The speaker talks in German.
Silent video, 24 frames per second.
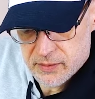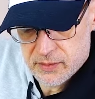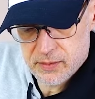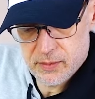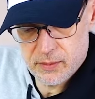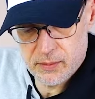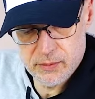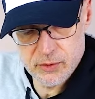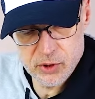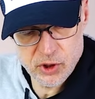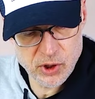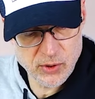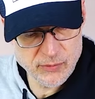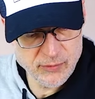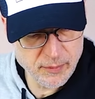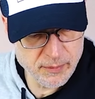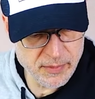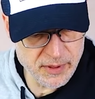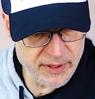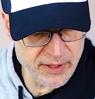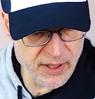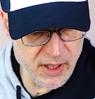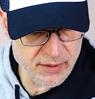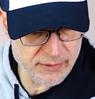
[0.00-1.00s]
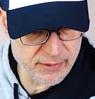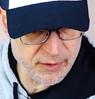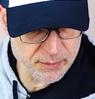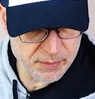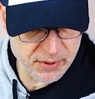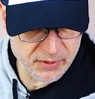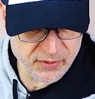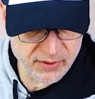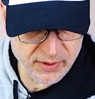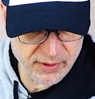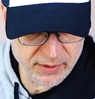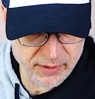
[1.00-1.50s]
So, schauen wir mal nach, was
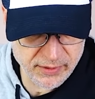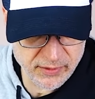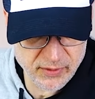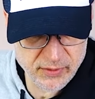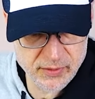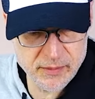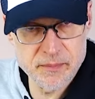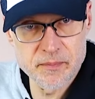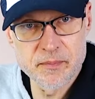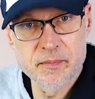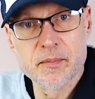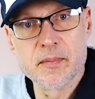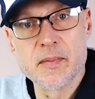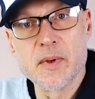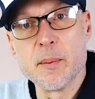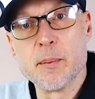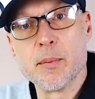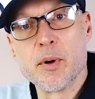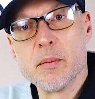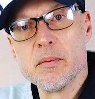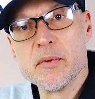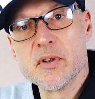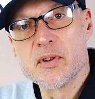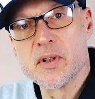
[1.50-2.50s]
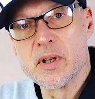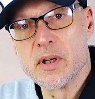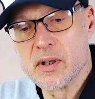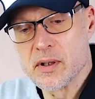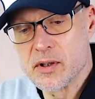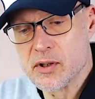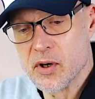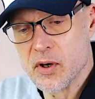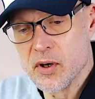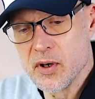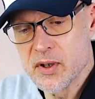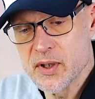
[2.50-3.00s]
passiert ist. Die Pommes
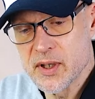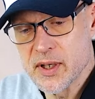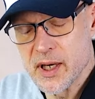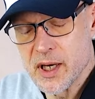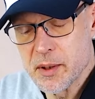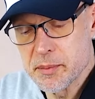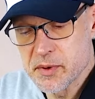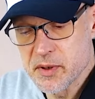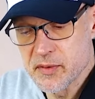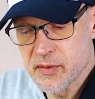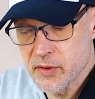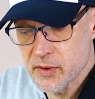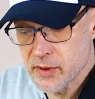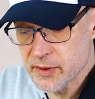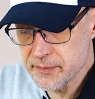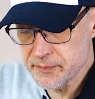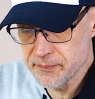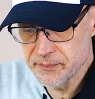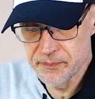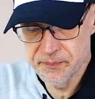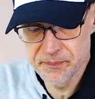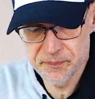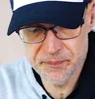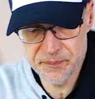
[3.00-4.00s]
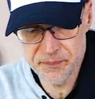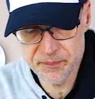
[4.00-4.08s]
sind goldgelb geworden.